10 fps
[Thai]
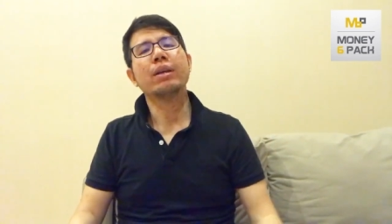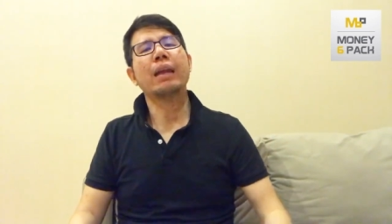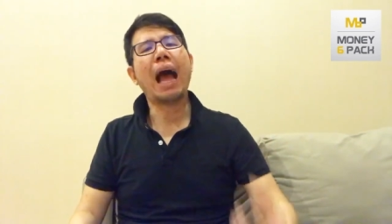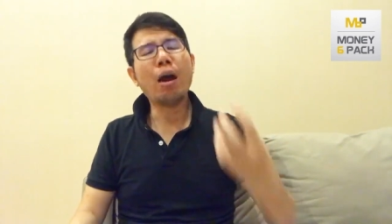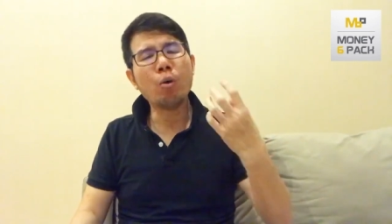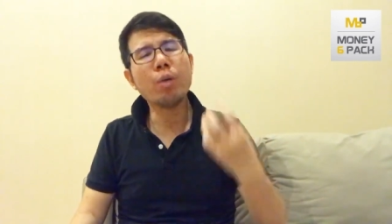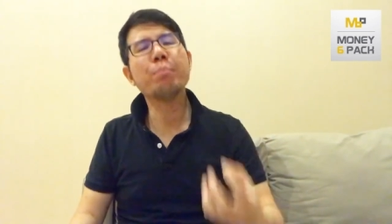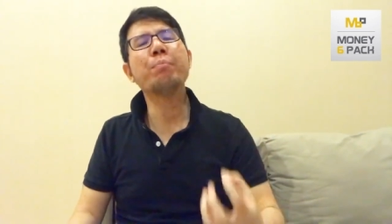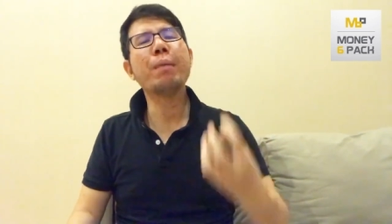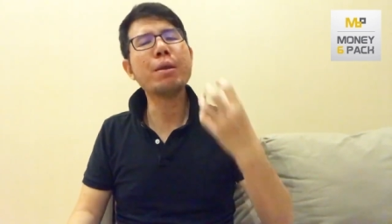ถ้าคุณ
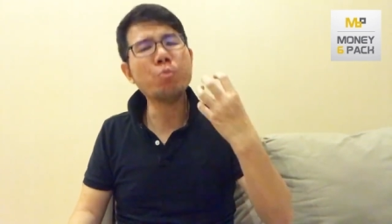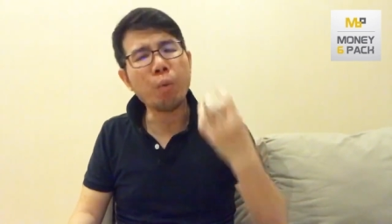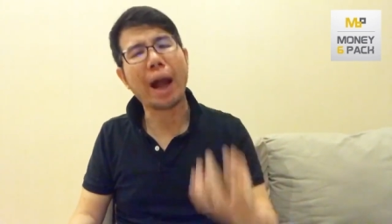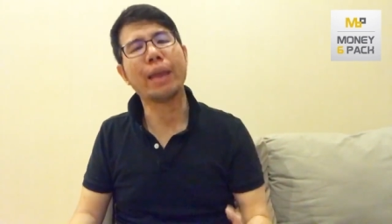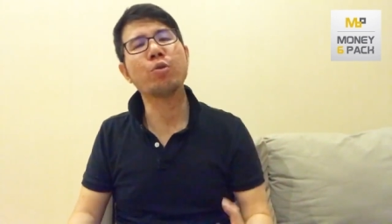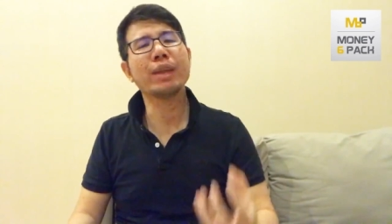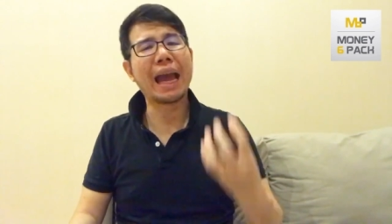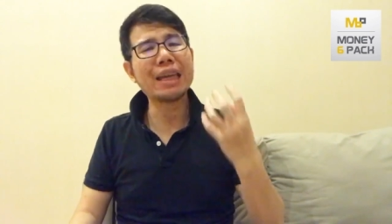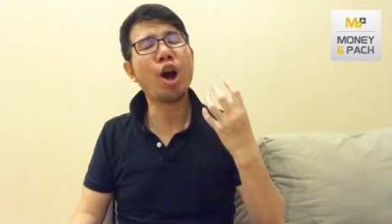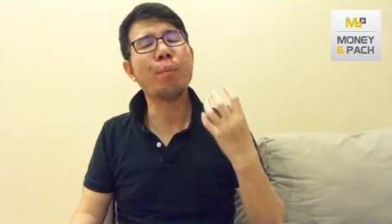ไม่ไหวคุณแค่
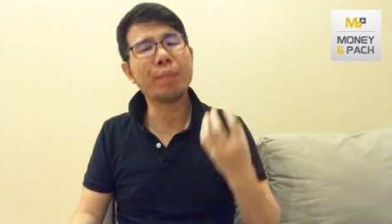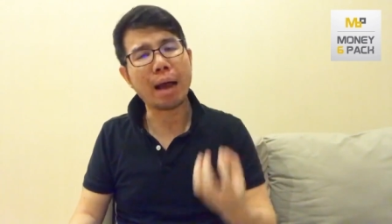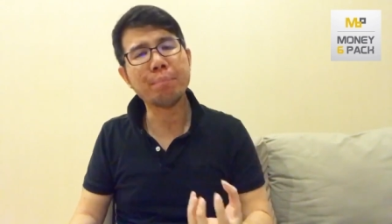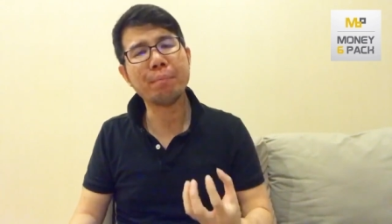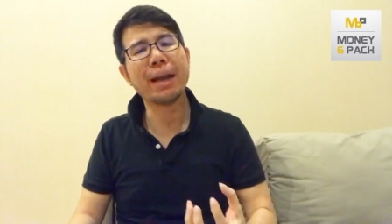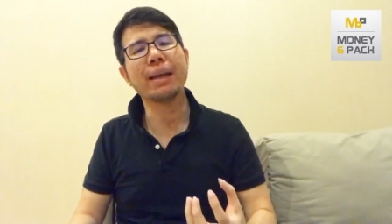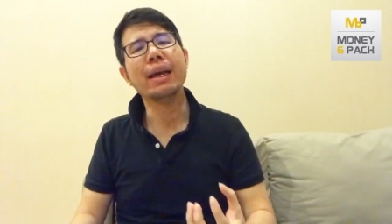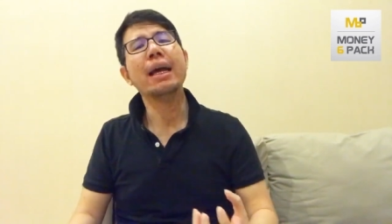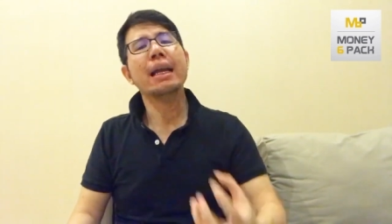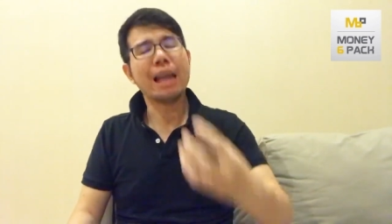ยอมรับมัน
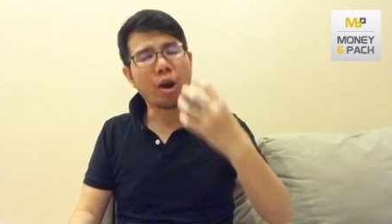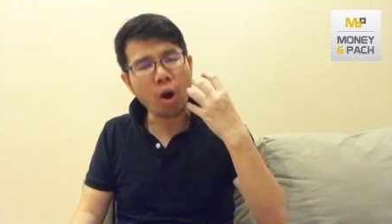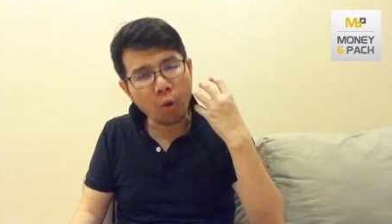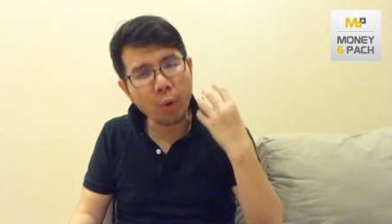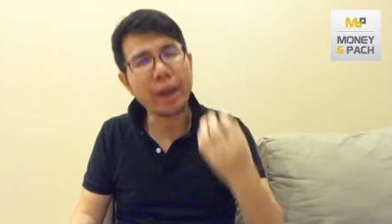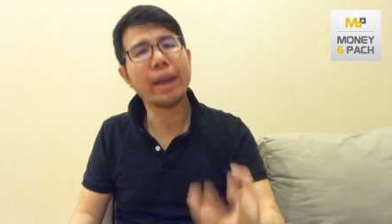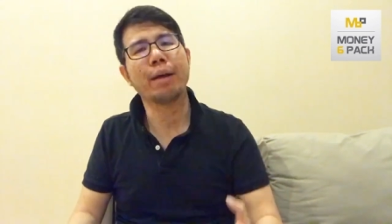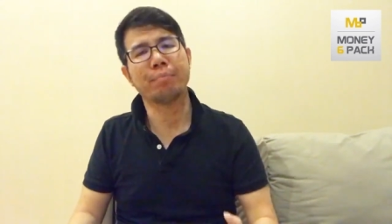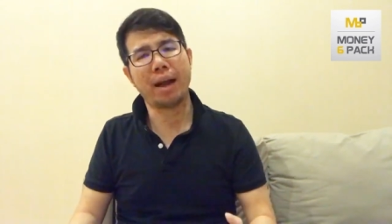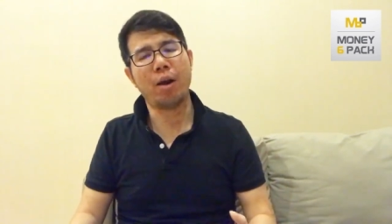แล้วก็คุยกับ
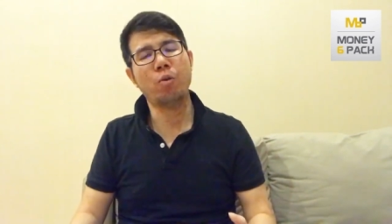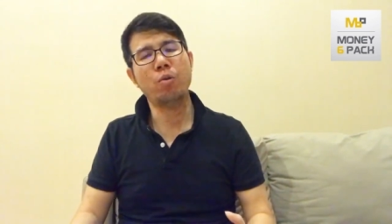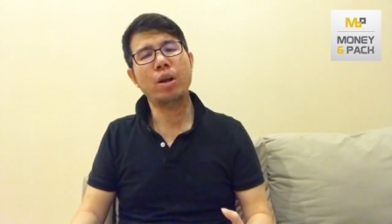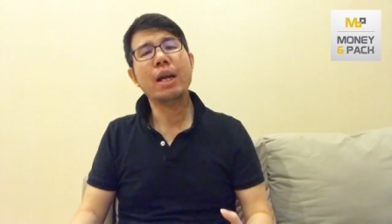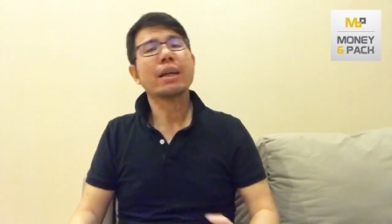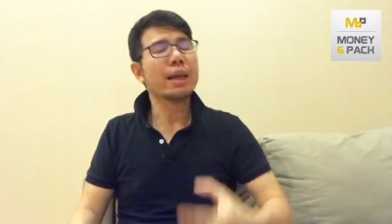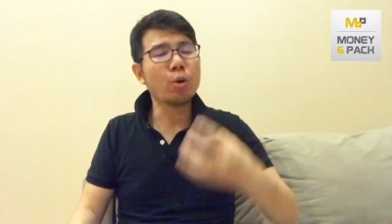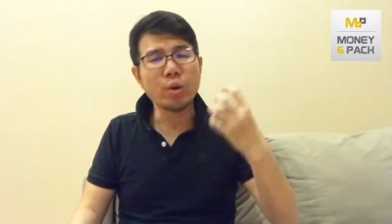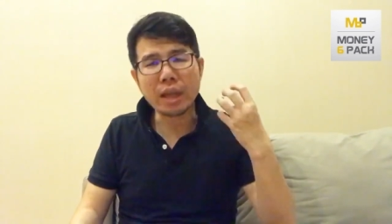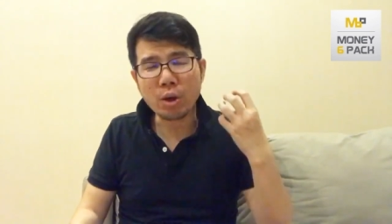เขาถึง
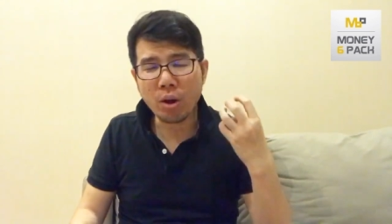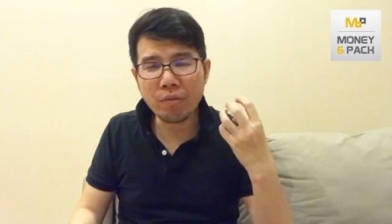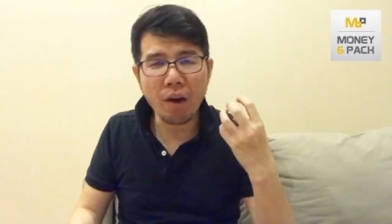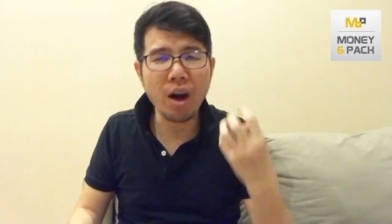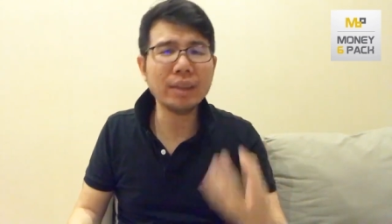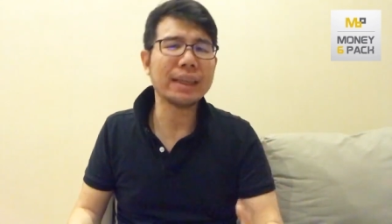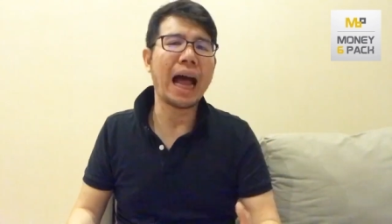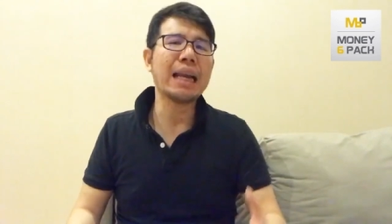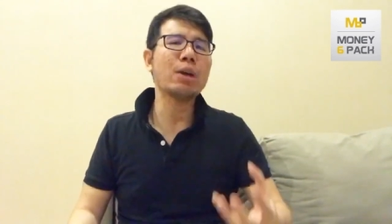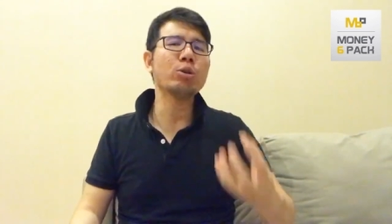คุณจะโดนฟ้องศาล
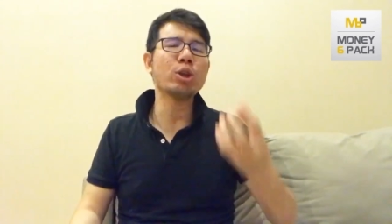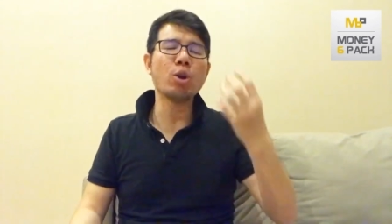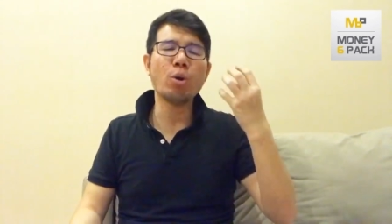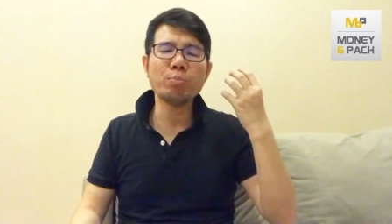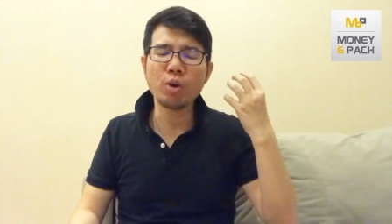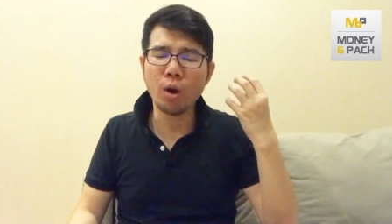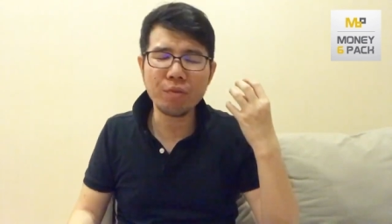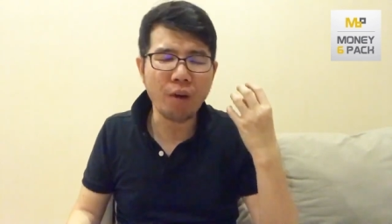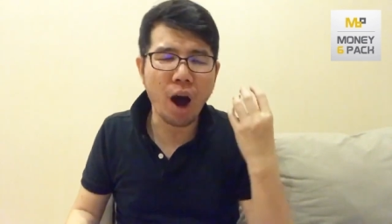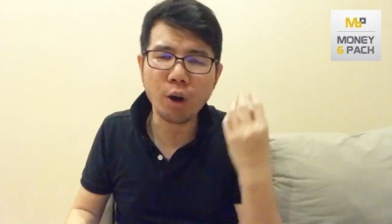ถึงคุณจะโดน
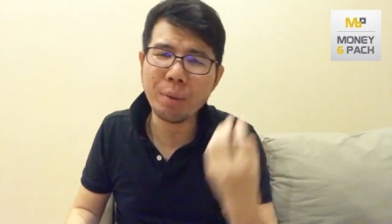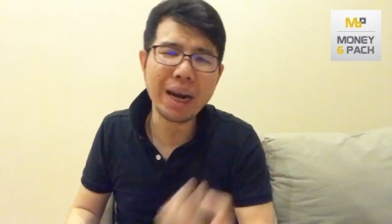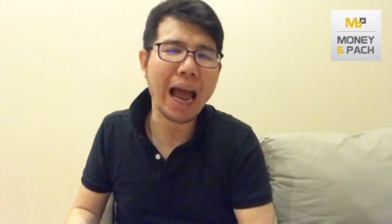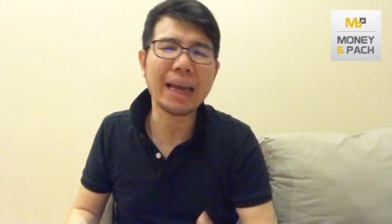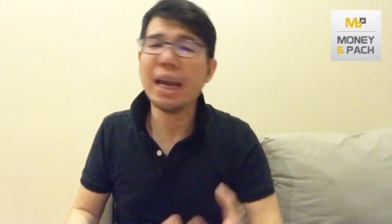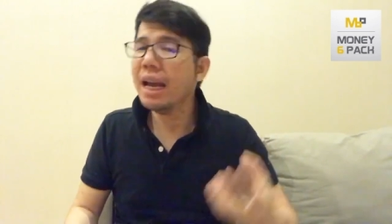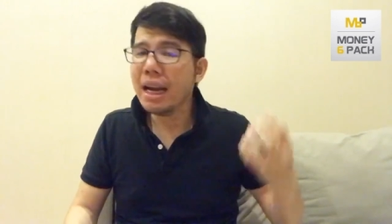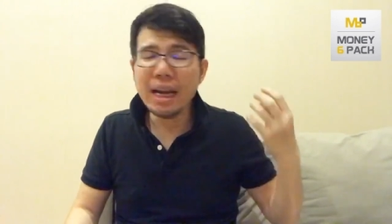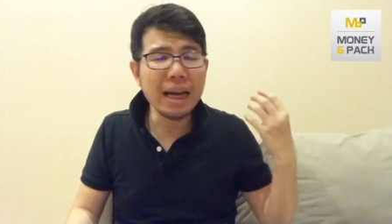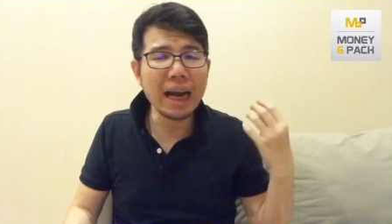ฟ้องล้มละลายห
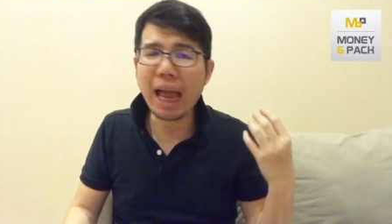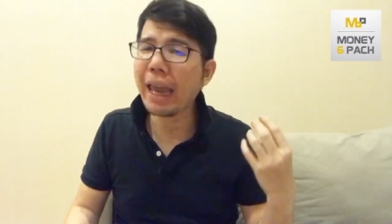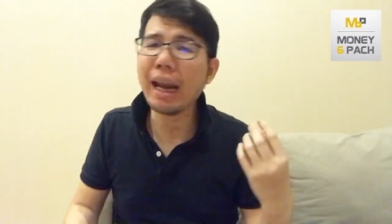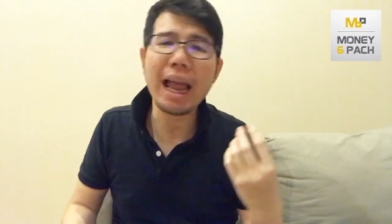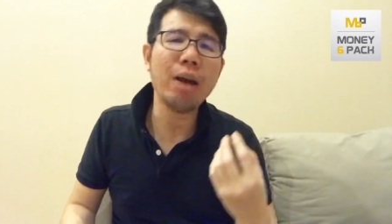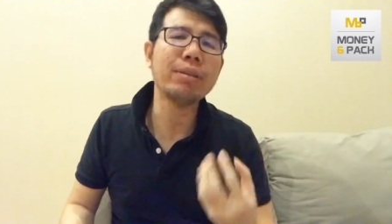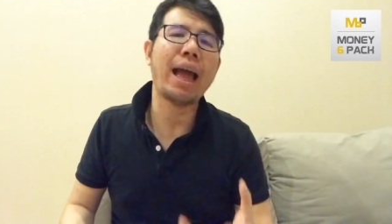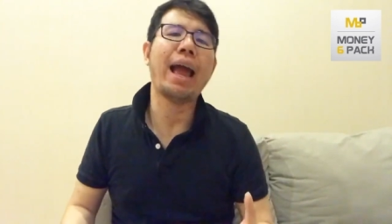รืออะไรก็แล้วแต่